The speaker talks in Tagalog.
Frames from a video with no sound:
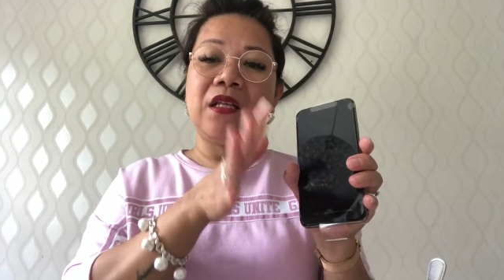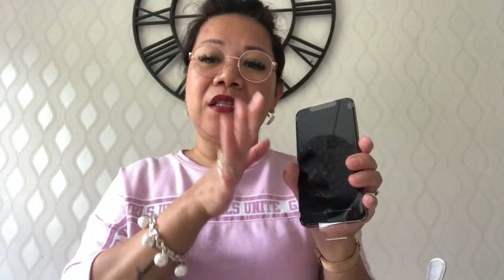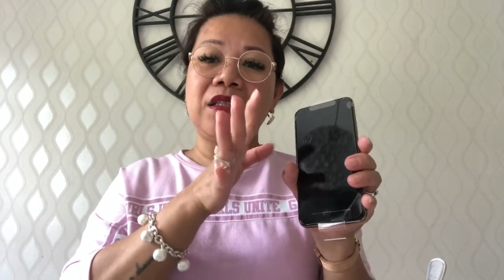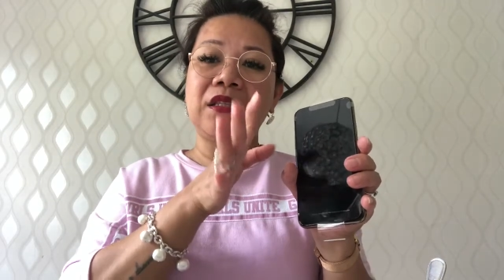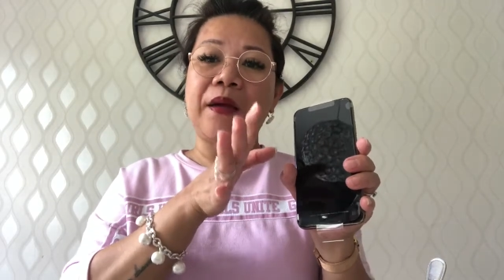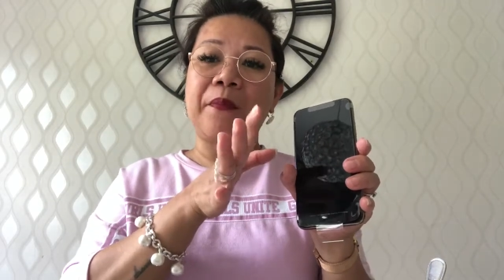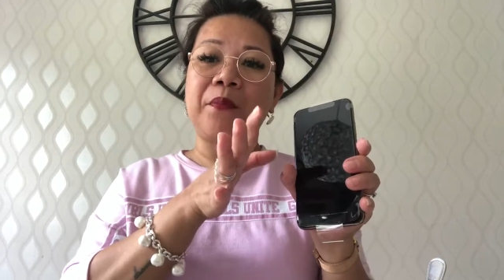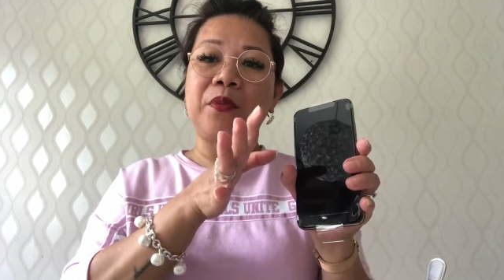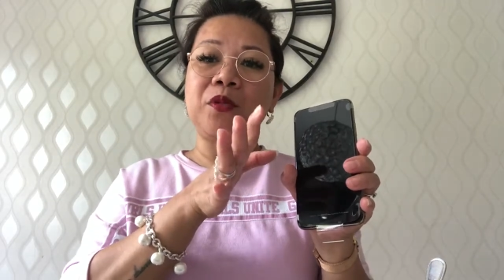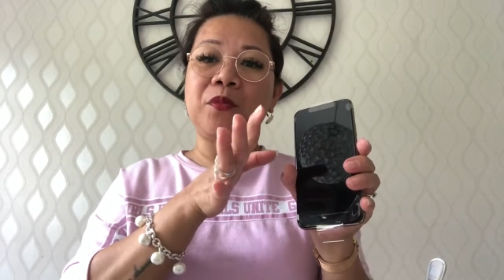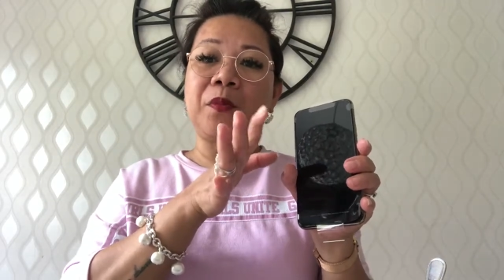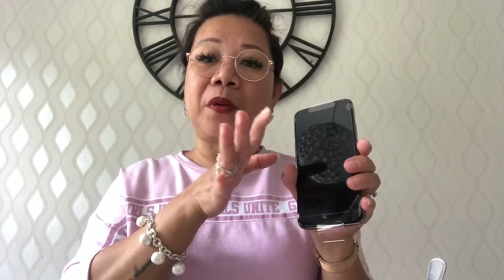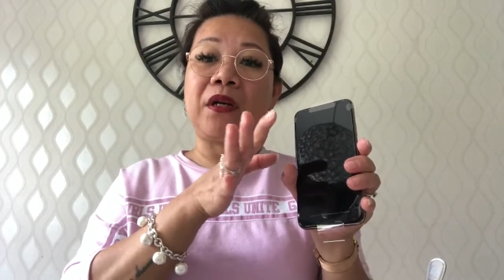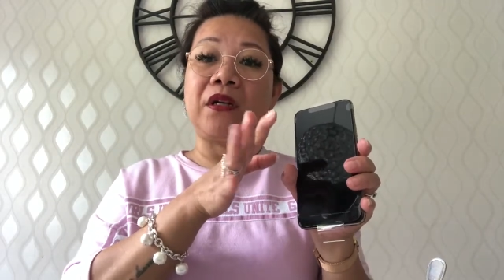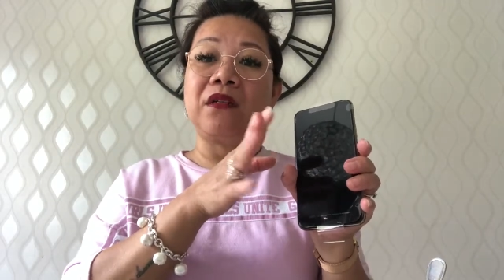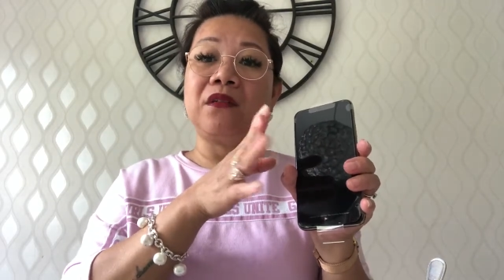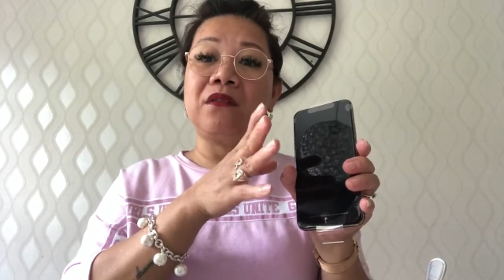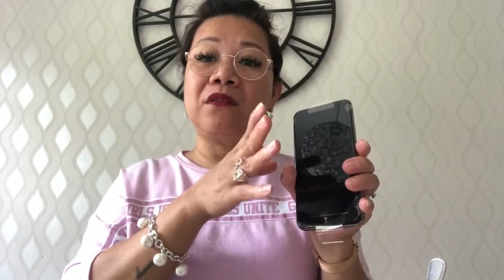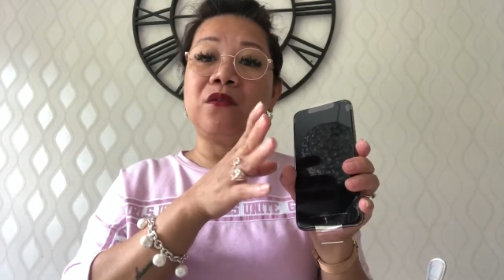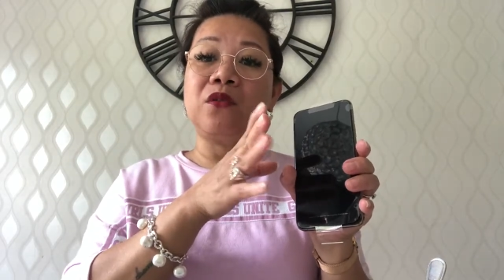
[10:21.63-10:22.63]
Tapos pag
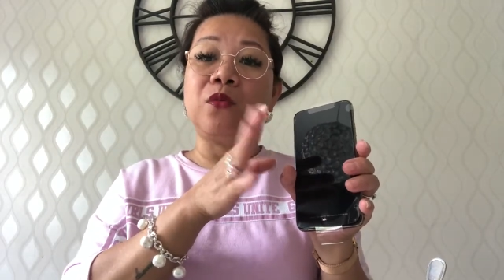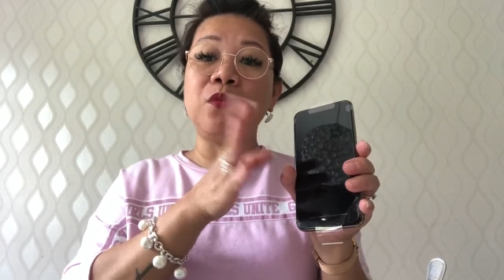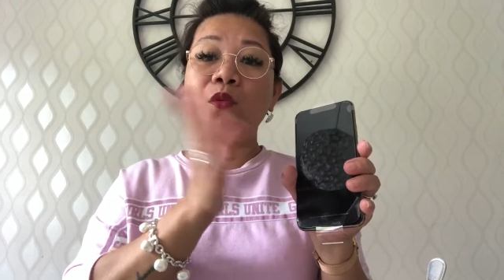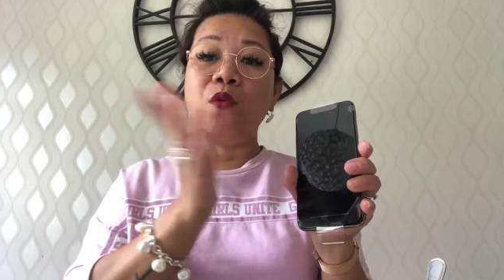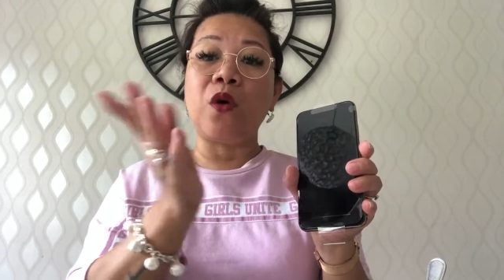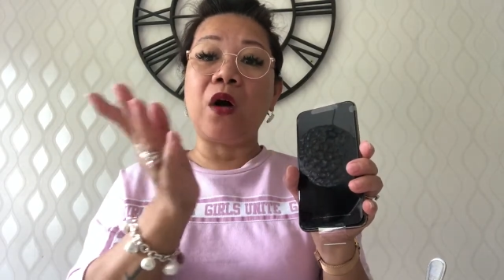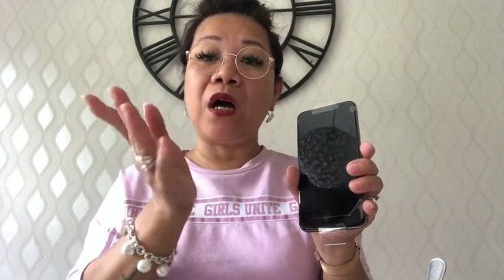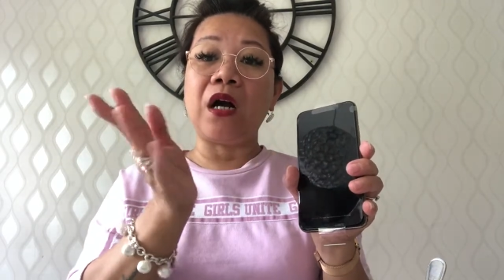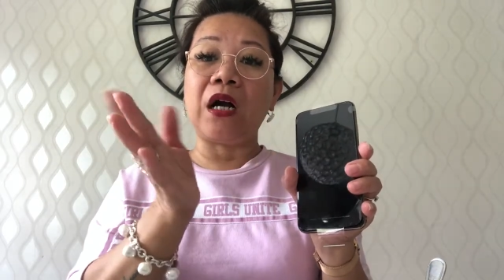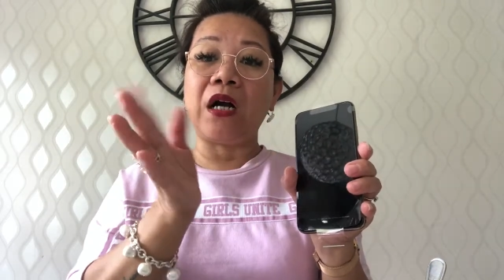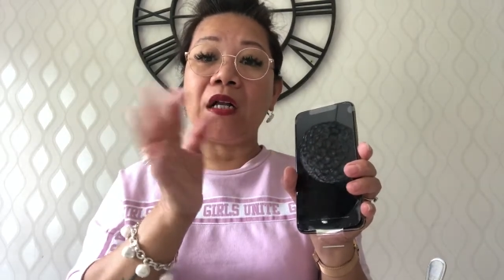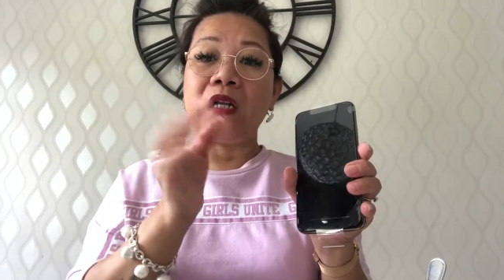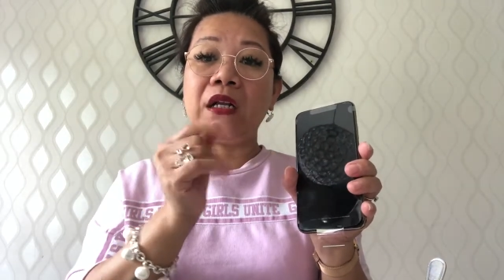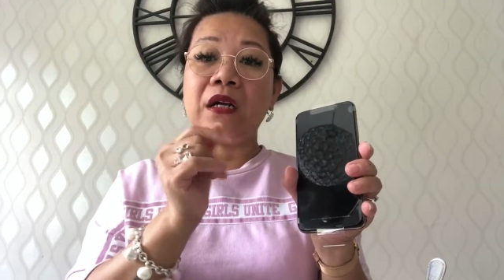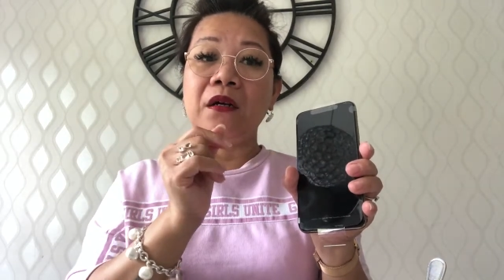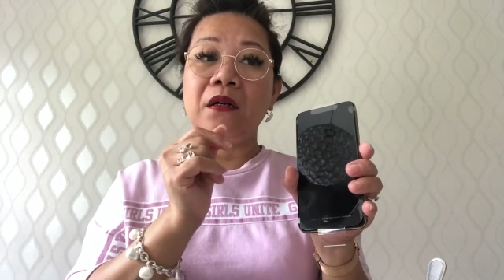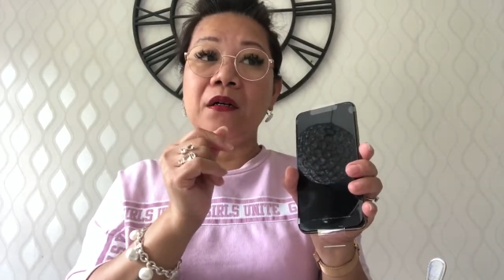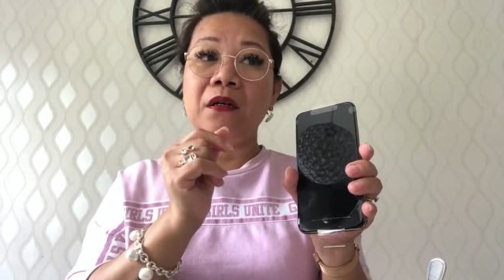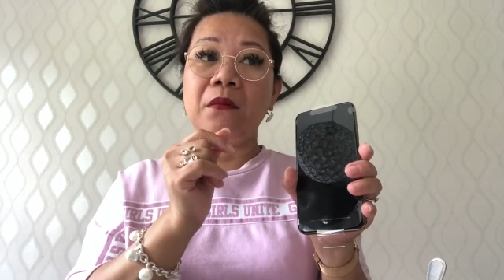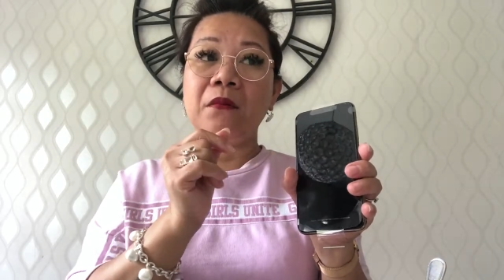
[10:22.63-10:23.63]
kumuha ka
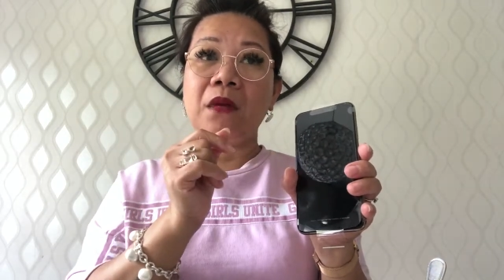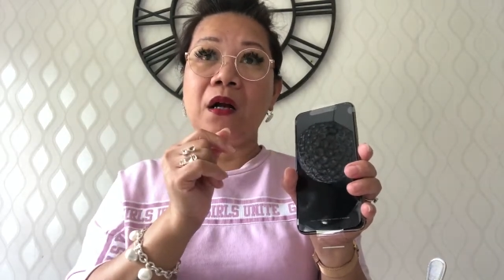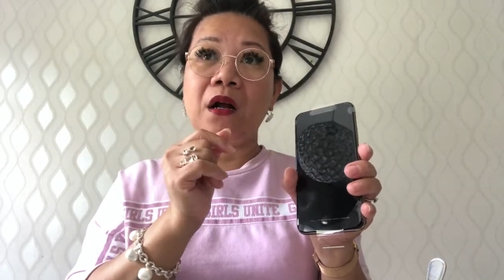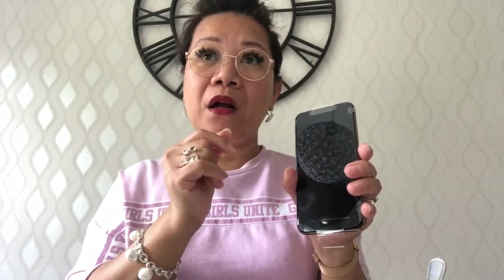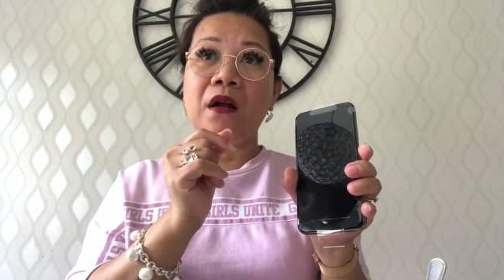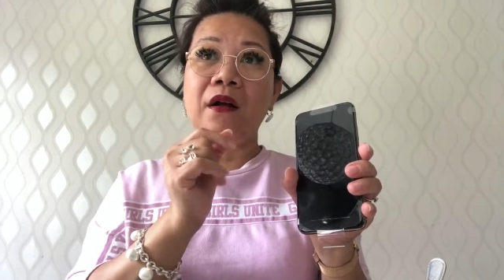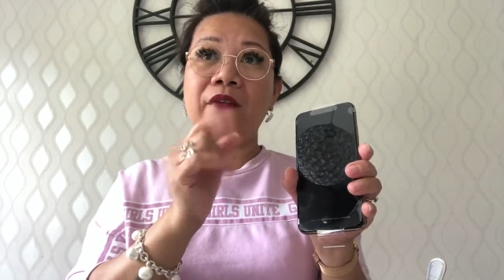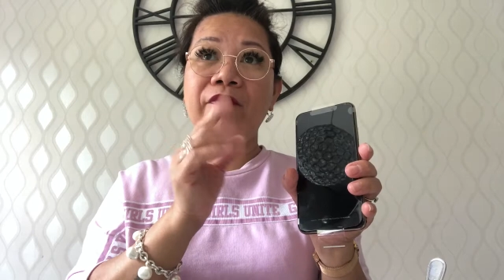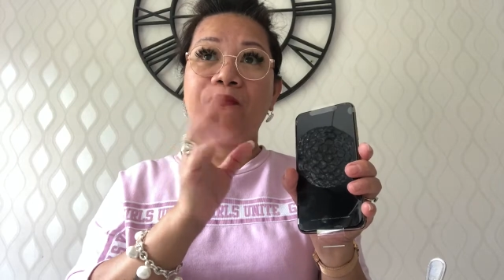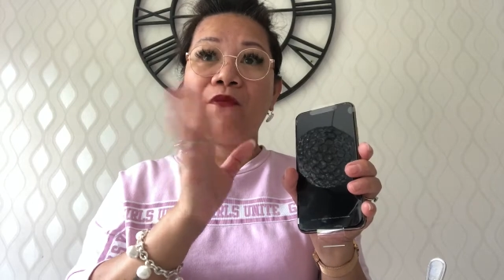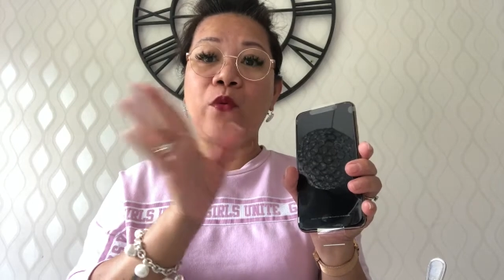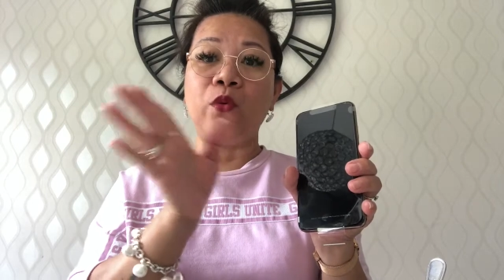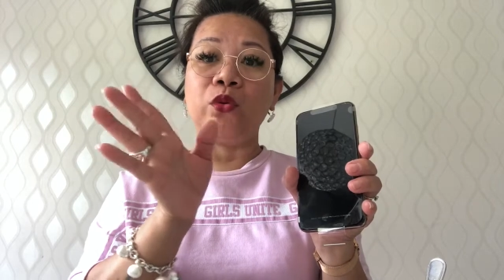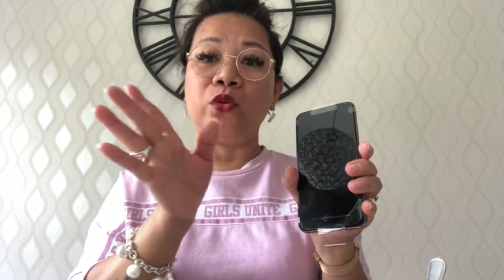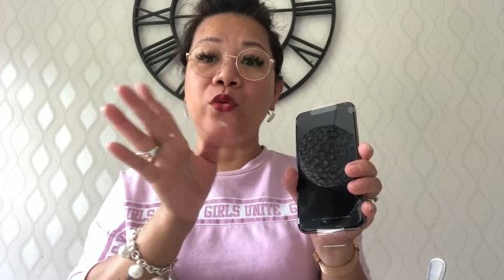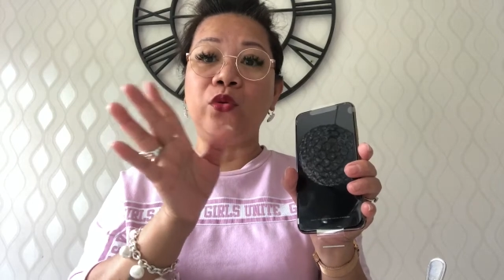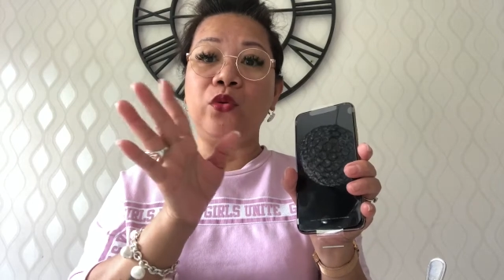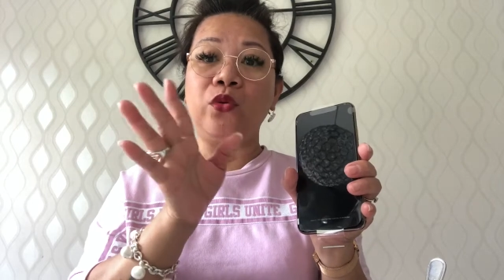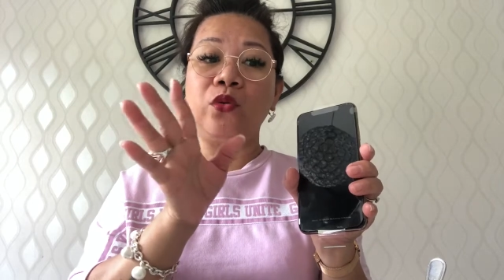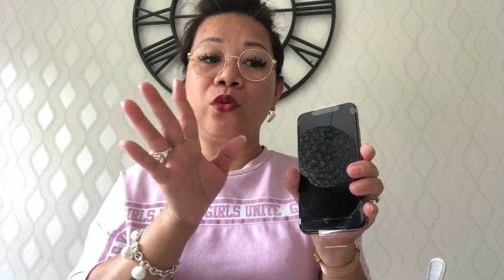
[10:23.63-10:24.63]
ng mga
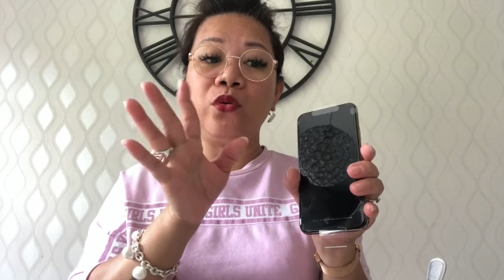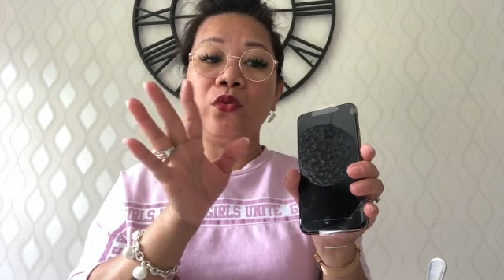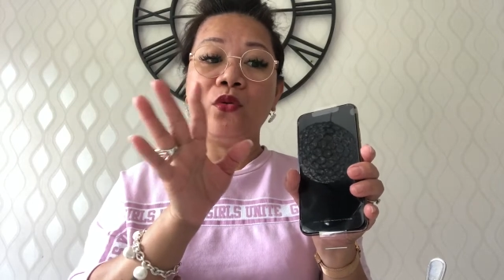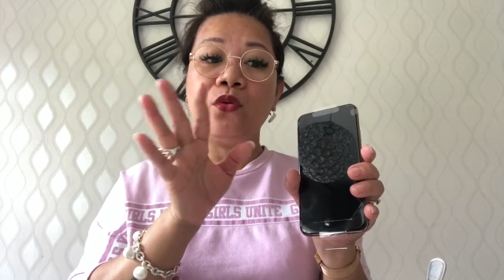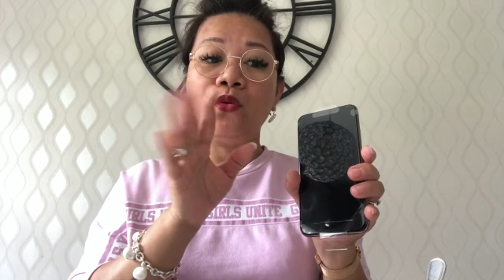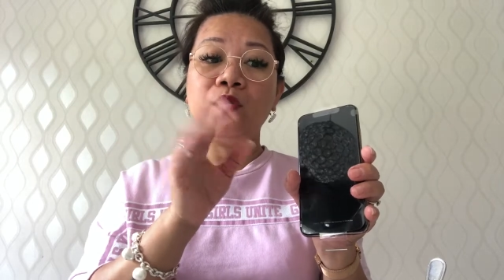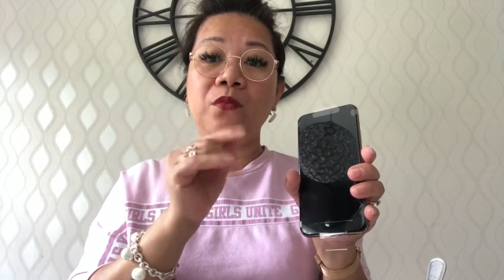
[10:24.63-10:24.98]
photo,